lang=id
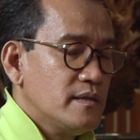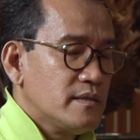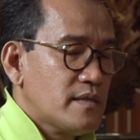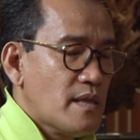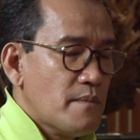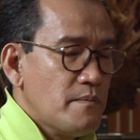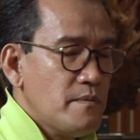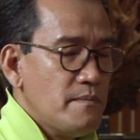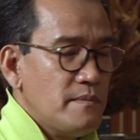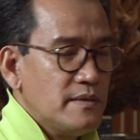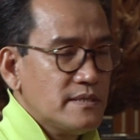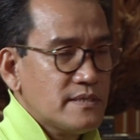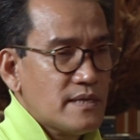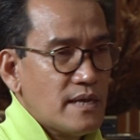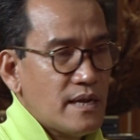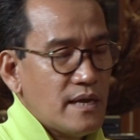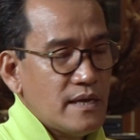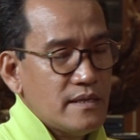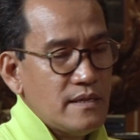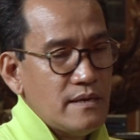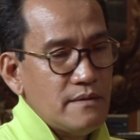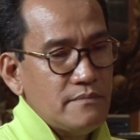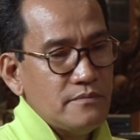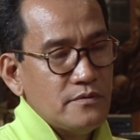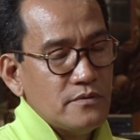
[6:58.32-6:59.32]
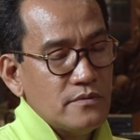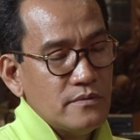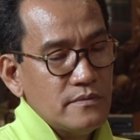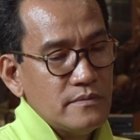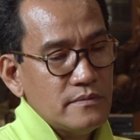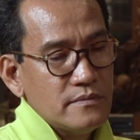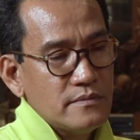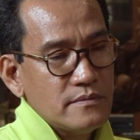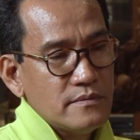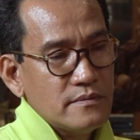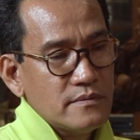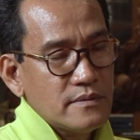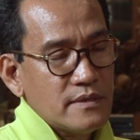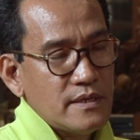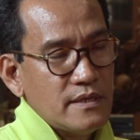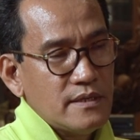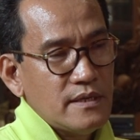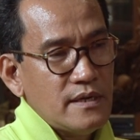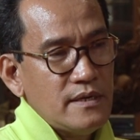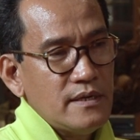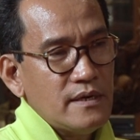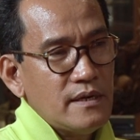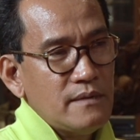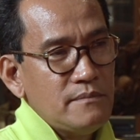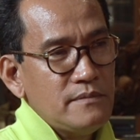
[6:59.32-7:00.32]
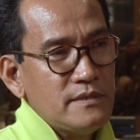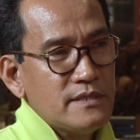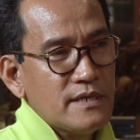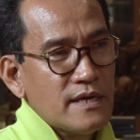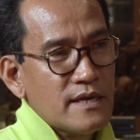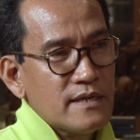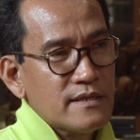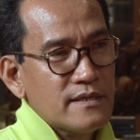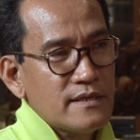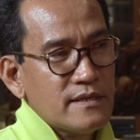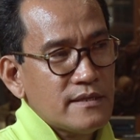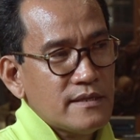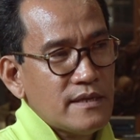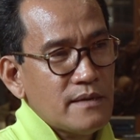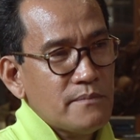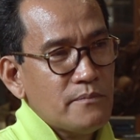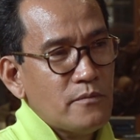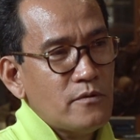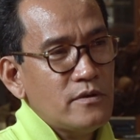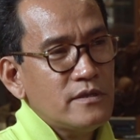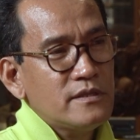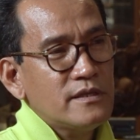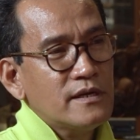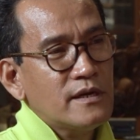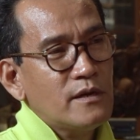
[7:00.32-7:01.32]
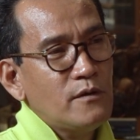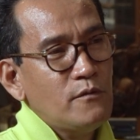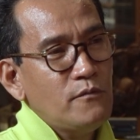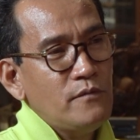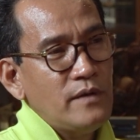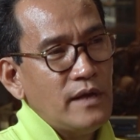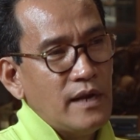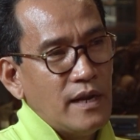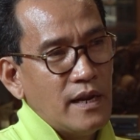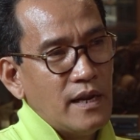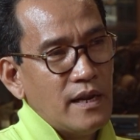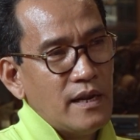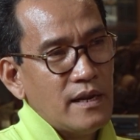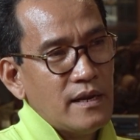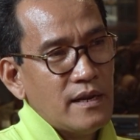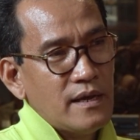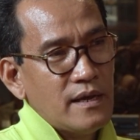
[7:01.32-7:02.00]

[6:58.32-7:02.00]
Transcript: Tapi masalahnya, Bung, kita ini kan bicara tentang political will.